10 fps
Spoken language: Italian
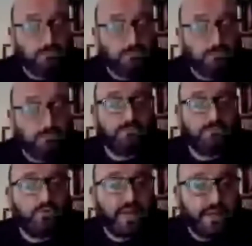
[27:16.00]
un
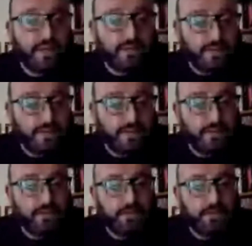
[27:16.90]

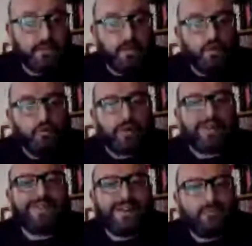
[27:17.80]
grande un
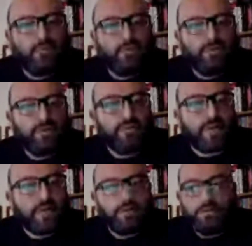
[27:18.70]
grande lavoro che
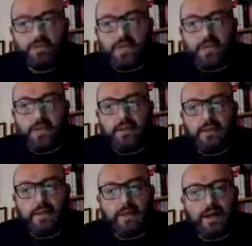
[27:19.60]
lui
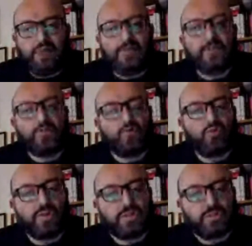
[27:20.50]
uh, ha fatto su
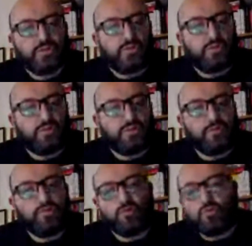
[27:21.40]
questo, diciamo,
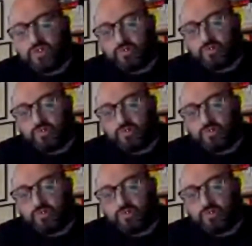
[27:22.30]
su questo